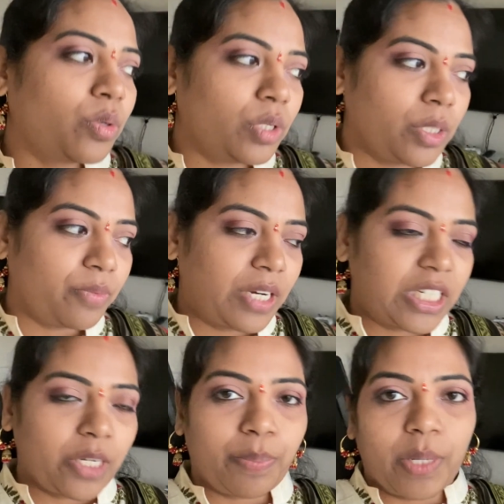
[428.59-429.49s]
కొంచెం
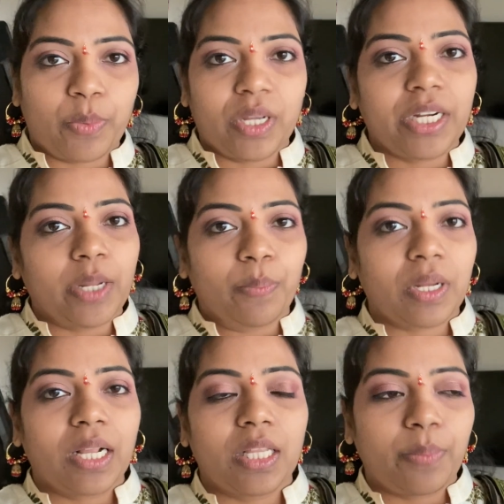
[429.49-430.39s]
ఫ్రెషప్ అయిపోయి
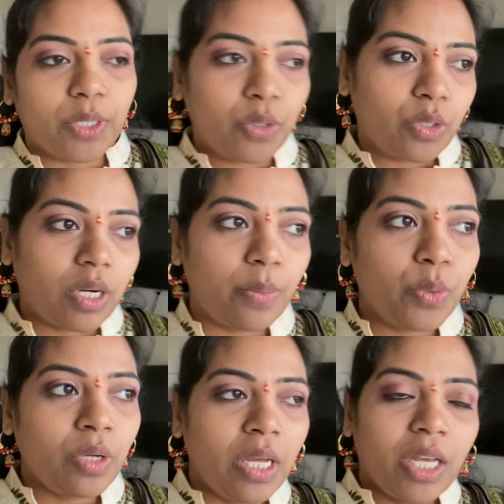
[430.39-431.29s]
టెంపుల్కి వెళ్దాం అనుకుంటున్నాము
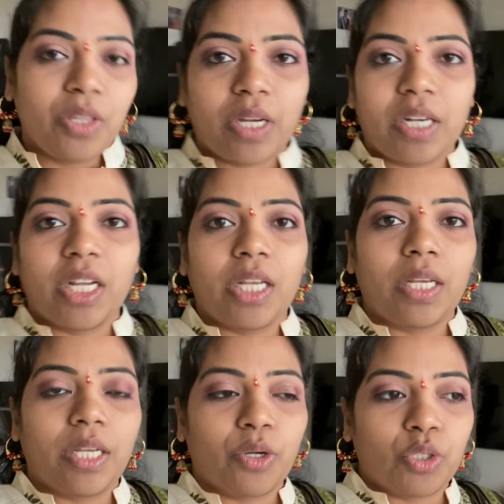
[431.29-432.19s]
ఎందుకంటే
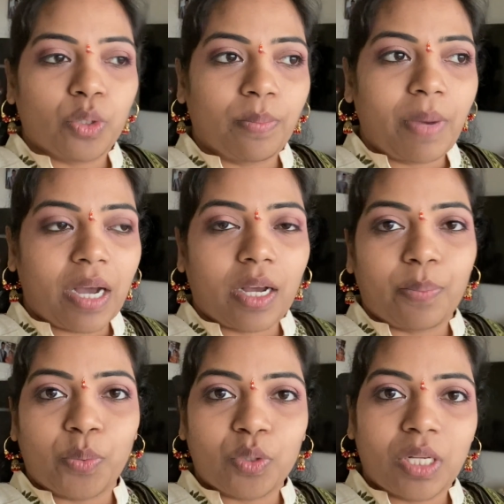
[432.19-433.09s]
ఈరోజు బాగా
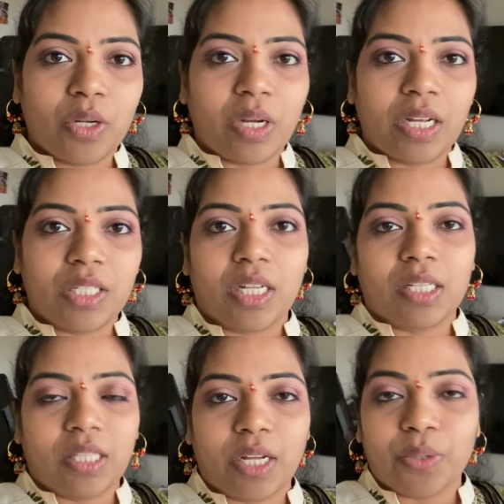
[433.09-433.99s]
పూజలు అవి
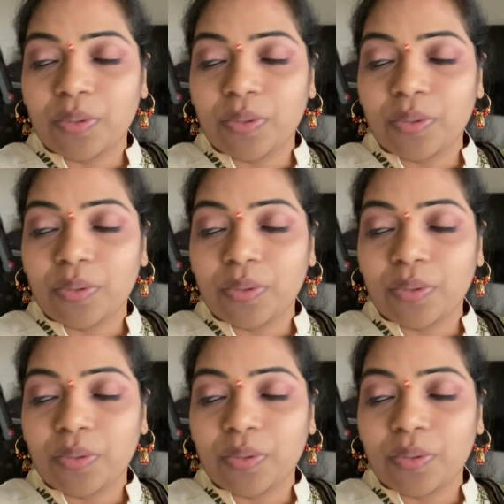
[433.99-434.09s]
చేస్తారు